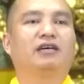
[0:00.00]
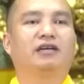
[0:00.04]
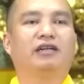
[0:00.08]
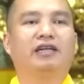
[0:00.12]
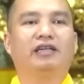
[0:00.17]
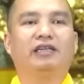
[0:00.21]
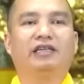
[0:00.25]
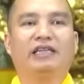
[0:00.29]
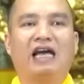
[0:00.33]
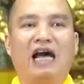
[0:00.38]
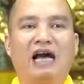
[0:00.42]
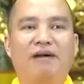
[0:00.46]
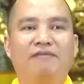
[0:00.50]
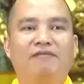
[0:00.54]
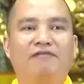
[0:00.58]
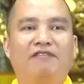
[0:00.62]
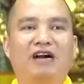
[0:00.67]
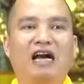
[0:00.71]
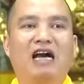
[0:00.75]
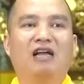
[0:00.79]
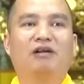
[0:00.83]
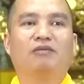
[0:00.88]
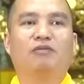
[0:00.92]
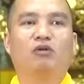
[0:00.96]
Đến 8
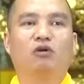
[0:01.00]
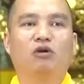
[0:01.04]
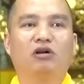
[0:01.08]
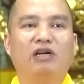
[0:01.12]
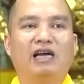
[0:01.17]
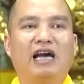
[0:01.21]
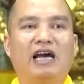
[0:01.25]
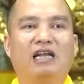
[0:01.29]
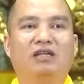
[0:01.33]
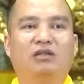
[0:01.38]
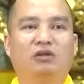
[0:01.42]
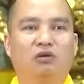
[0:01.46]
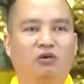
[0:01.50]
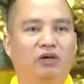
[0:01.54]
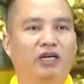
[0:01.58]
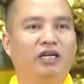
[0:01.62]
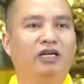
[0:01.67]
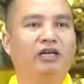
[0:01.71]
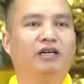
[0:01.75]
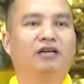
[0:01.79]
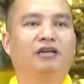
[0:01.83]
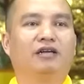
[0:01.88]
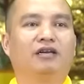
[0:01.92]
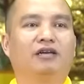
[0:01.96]
vạn 4 ngàn
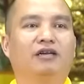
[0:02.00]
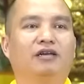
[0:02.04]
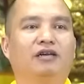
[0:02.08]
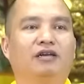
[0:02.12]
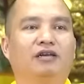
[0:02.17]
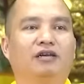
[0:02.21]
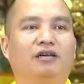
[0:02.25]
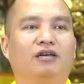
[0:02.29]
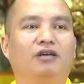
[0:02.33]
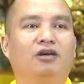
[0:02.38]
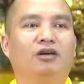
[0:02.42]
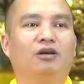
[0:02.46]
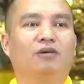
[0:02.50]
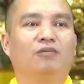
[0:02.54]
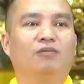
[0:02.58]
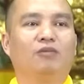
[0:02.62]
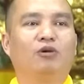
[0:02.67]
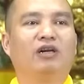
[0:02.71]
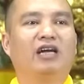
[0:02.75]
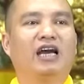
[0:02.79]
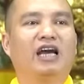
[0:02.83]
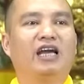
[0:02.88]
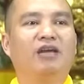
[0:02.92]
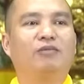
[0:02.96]
tuổi,
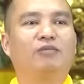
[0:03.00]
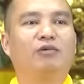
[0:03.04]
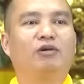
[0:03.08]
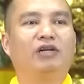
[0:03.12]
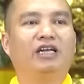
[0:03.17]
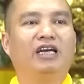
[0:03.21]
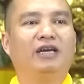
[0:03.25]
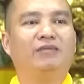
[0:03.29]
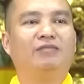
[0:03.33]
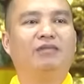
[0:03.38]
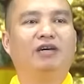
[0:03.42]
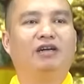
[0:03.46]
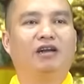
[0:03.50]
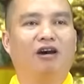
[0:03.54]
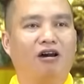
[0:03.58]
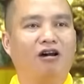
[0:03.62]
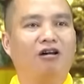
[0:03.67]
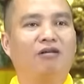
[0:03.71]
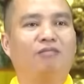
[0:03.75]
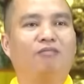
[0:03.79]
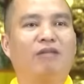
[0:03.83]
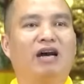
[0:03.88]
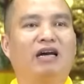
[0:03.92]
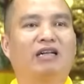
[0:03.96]
một ngày một đêm ở
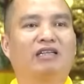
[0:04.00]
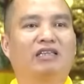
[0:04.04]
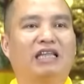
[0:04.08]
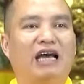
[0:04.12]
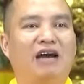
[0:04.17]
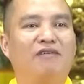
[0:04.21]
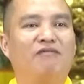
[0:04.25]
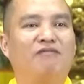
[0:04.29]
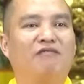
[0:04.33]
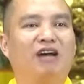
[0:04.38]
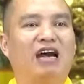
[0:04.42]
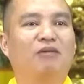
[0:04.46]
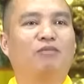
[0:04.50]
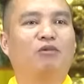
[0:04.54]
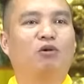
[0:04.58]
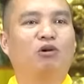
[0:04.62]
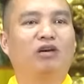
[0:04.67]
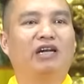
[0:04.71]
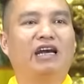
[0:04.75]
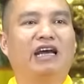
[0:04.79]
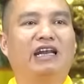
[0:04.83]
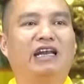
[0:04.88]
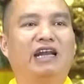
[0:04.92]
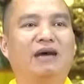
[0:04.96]
đó, bằng 8 vạn
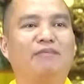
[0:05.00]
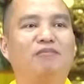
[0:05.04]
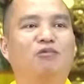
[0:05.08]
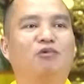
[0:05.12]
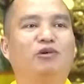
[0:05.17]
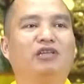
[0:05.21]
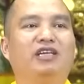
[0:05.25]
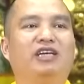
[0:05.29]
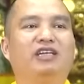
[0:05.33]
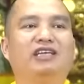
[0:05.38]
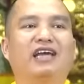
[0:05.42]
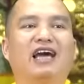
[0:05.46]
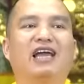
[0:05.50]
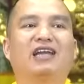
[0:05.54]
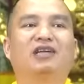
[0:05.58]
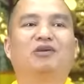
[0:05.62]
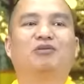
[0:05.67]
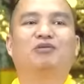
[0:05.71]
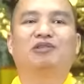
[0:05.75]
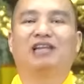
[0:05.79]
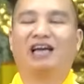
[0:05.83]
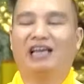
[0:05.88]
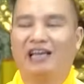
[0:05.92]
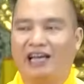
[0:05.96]
4 ngàn năm của nhân gian
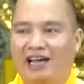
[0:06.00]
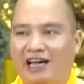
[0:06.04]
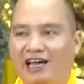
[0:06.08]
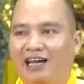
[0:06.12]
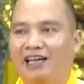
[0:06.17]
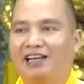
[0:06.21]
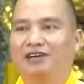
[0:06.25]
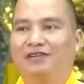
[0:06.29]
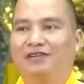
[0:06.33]
chúng ta này.